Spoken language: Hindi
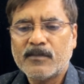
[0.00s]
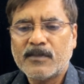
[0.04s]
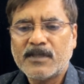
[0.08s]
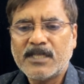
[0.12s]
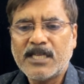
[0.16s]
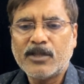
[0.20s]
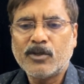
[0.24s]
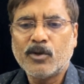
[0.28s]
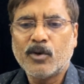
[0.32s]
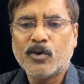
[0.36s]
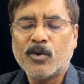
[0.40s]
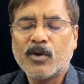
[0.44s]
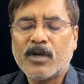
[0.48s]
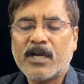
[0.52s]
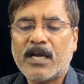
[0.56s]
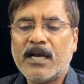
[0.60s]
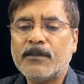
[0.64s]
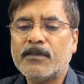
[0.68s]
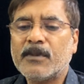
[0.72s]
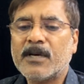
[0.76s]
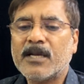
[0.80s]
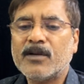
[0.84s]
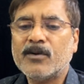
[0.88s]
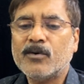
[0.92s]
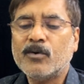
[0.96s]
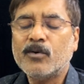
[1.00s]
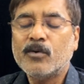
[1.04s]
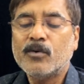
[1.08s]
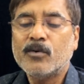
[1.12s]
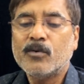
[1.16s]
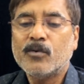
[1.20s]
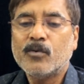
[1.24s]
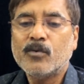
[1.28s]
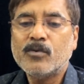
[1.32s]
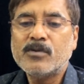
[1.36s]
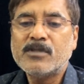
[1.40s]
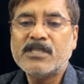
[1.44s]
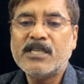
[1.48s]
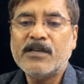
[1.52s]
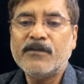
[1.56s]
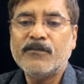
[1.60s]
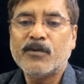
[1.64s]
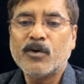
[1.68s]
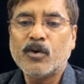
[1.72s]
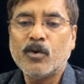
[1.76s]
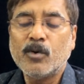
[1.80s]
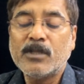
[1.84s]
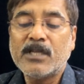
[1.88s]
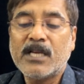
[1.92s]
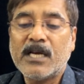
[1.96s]
या दोनों काम कर लो उससे
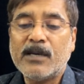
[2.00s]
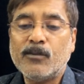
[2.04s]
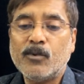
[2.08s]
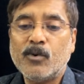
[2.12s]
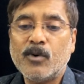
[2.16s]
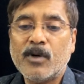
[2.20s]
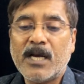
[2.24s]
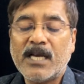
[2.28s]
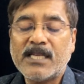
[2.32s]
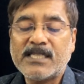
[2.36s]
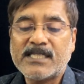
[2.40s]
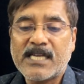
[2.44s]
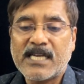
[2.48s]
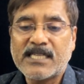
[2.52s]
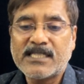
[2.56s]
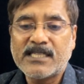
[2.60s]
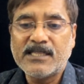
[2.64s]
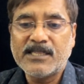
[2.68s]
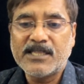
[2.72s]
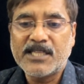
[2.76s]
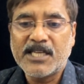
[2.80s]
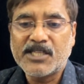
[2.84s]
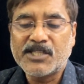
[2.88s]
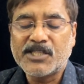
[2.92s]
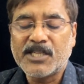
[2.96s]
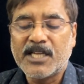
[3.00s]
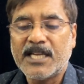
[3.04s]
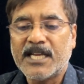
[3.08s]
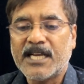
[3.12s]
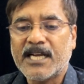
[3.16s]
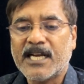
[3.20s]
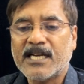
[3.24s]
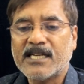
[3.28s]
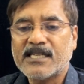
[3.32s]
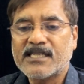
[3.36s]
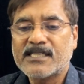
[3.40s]
विरोध कम होगा शासन तेज चलेगा